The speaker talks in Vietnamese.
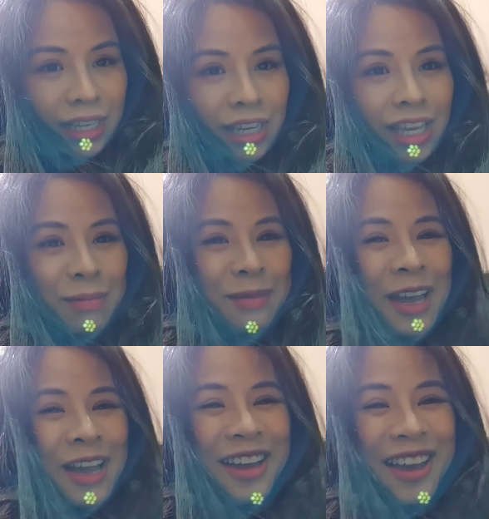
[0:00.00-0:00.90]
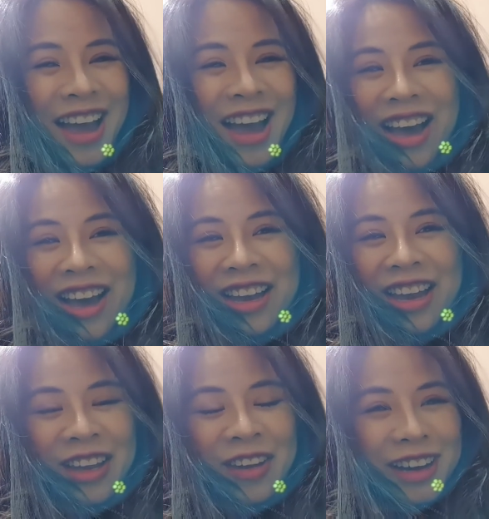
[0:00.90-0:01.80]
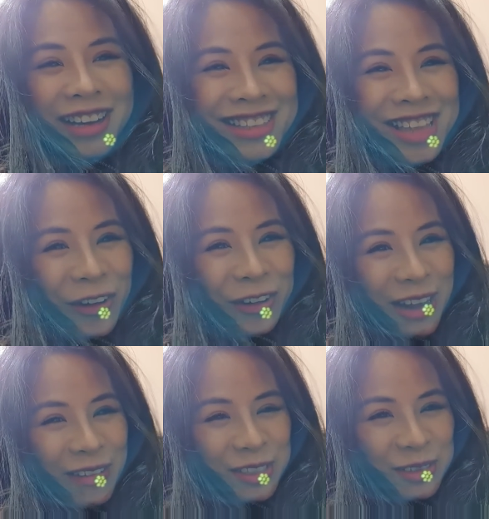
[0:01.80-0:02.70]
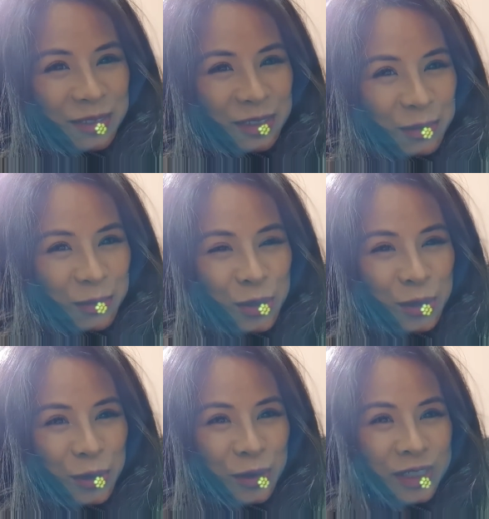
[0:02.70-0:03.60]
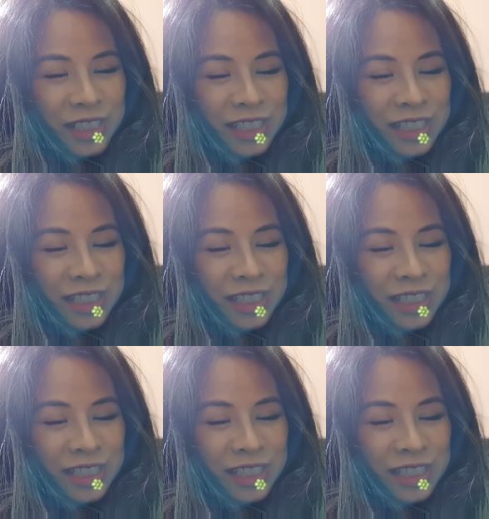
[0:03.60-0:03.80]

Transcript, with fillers: Khiếp. Kinh quá, đầu tóc trông như con mù dù ấy.